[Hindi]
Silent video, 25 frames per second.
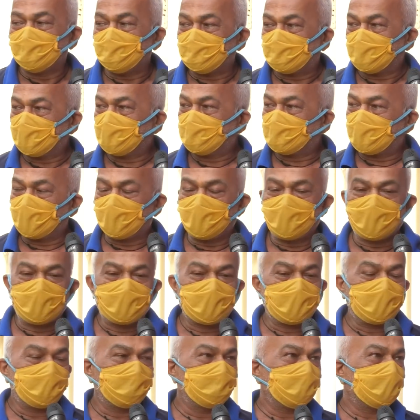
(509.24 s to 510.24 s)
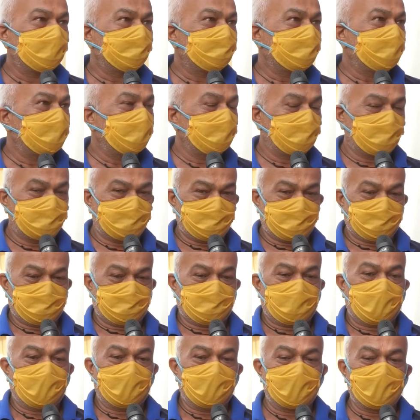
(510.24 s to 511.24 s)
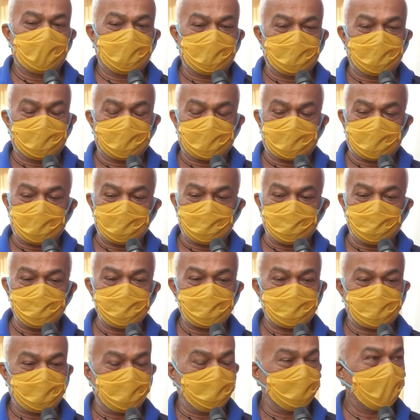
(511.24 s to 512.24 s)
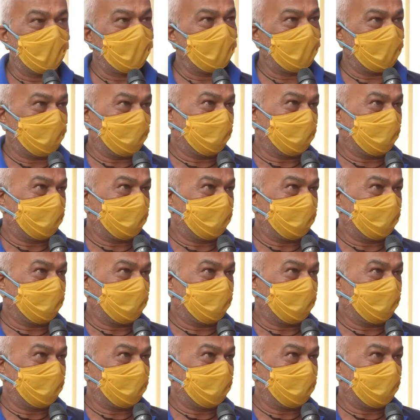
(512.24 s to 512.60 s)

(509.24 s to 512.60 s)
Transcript: उसे चाहिए कि वे अपनी थानला नगर की जो भी सीमाएं